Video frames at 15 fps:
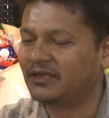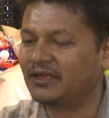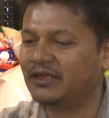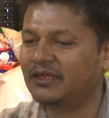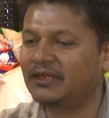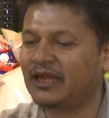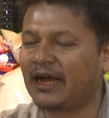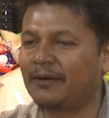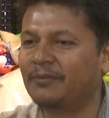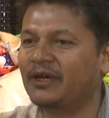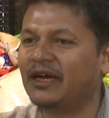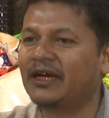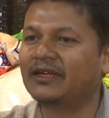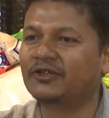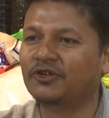চিনির
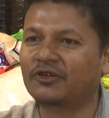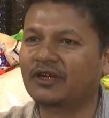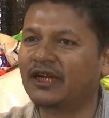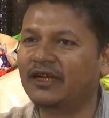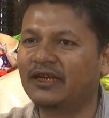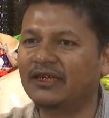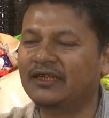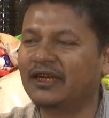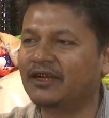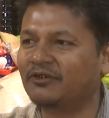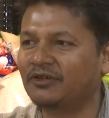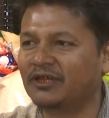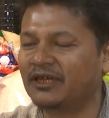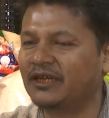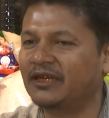দামে আর সরকারের
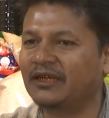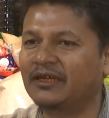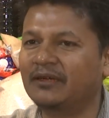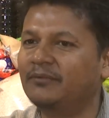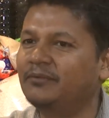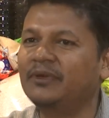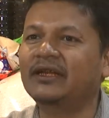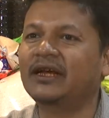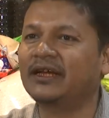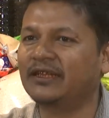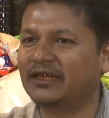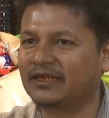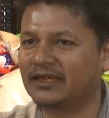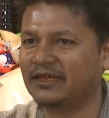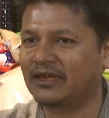নির্ধারণ রেটে মিল
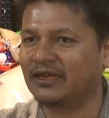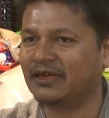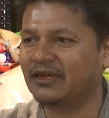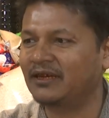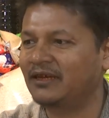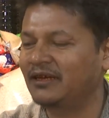খাইতেছে না